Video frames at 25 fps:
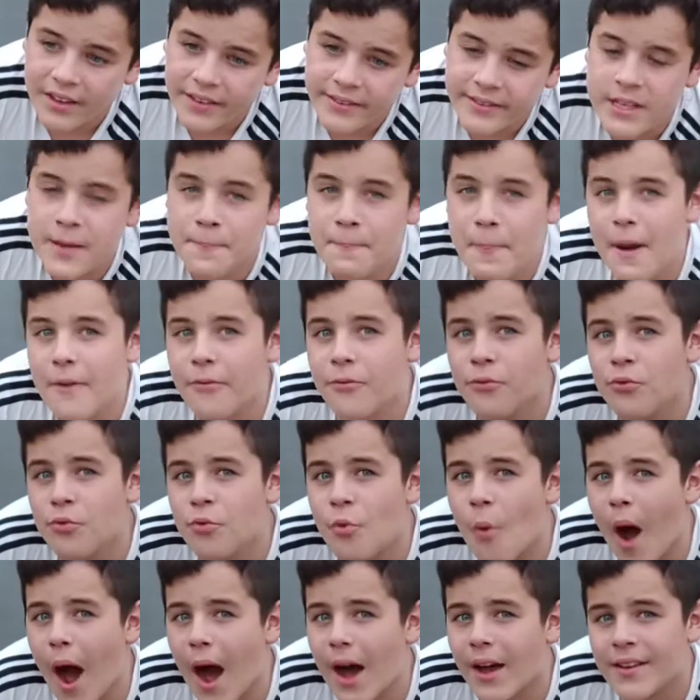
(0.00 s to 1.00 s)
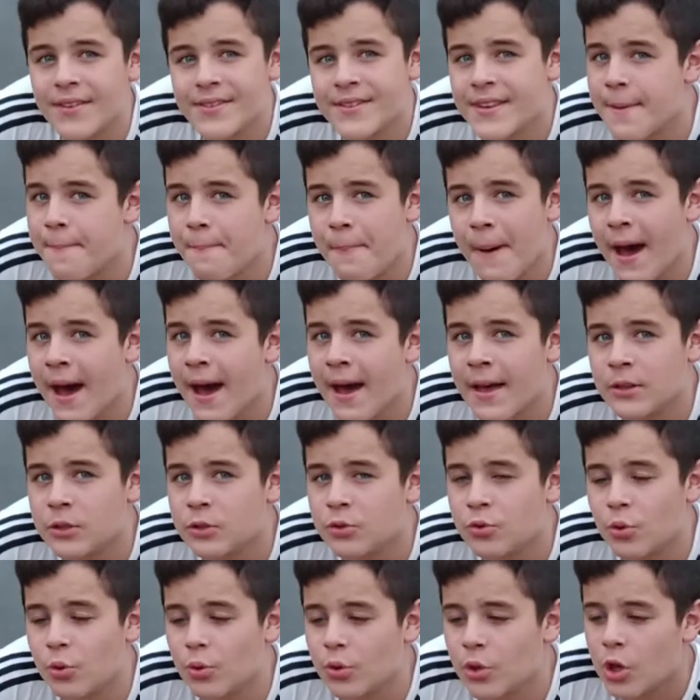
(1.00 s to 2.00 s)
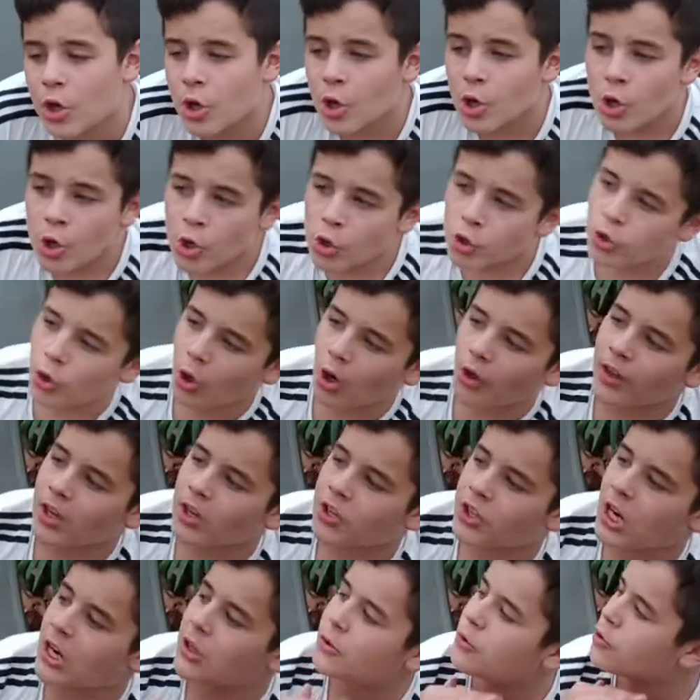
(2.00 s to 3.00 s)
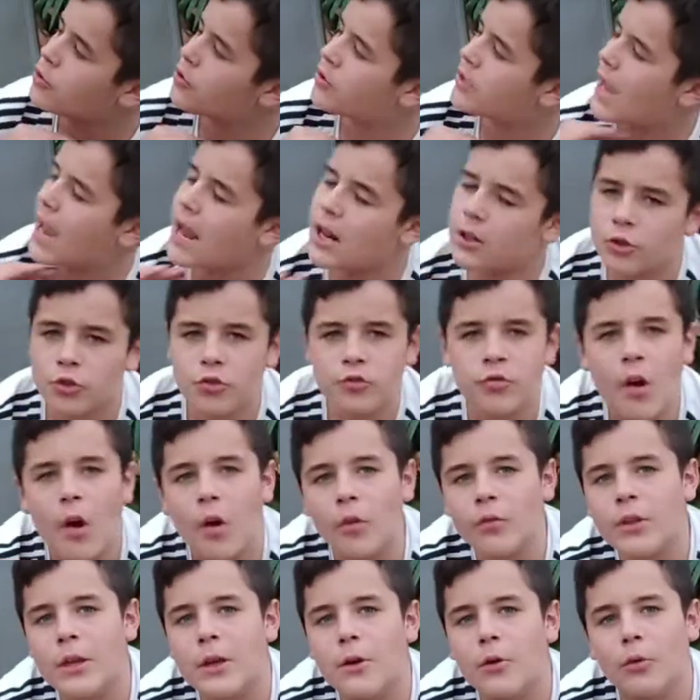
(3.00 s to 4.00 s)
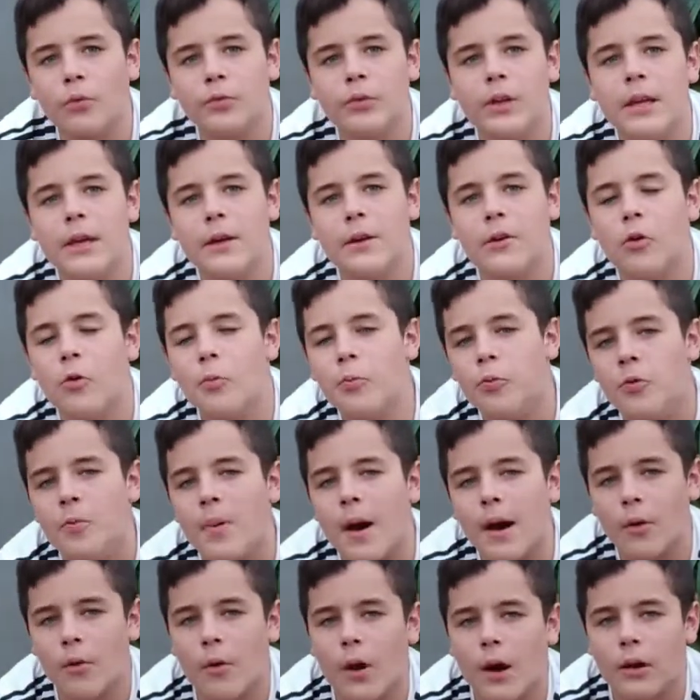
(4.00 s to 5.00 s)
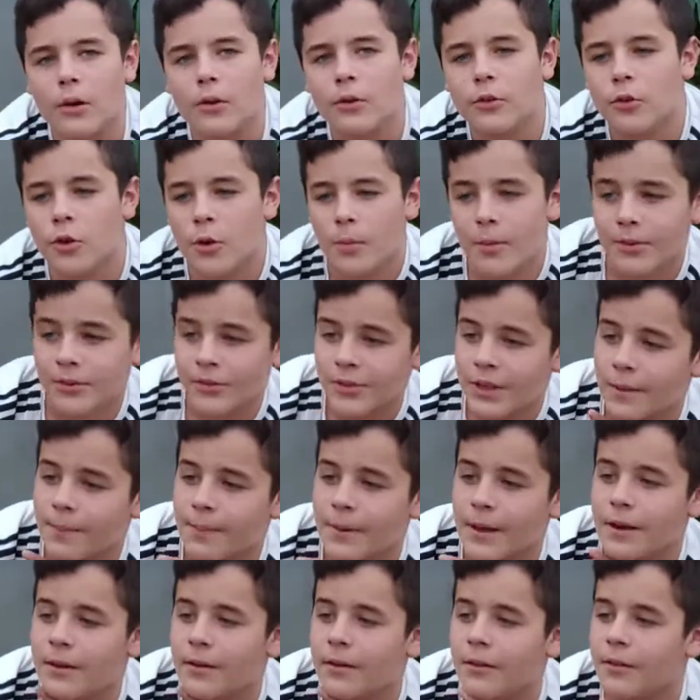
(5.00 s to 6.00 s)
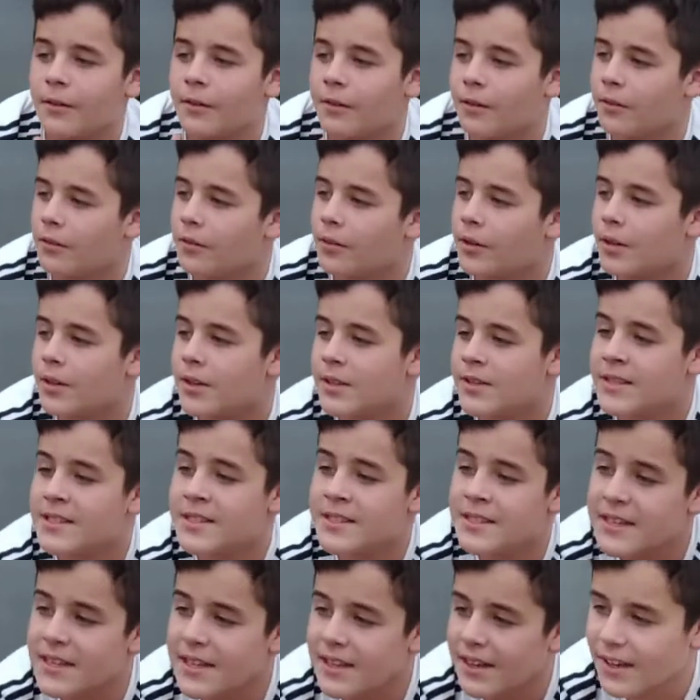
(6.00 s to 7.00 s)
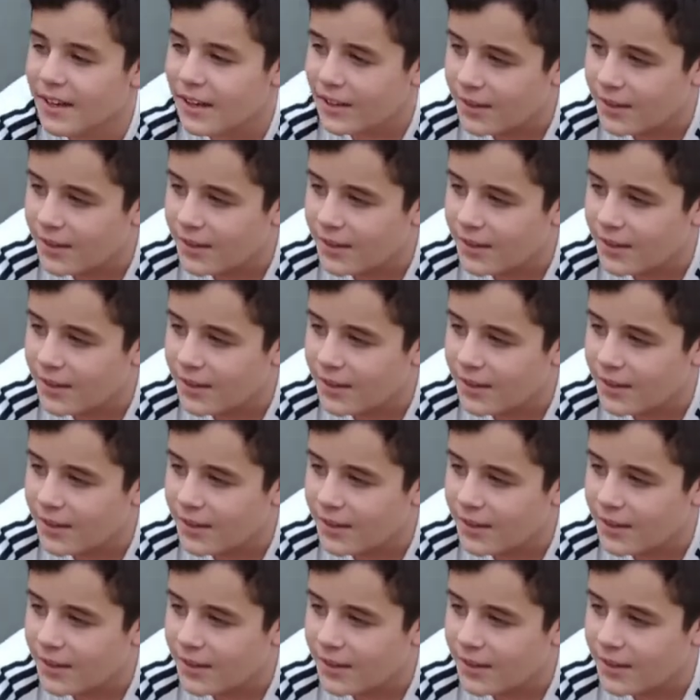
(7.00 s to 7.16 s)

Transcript: C'est pas fou quoi, c'est pas sur sur une échelle du style, tu vois, on est on est au plus bas quoi. Euh, comment tu t'appelles euh, Zizi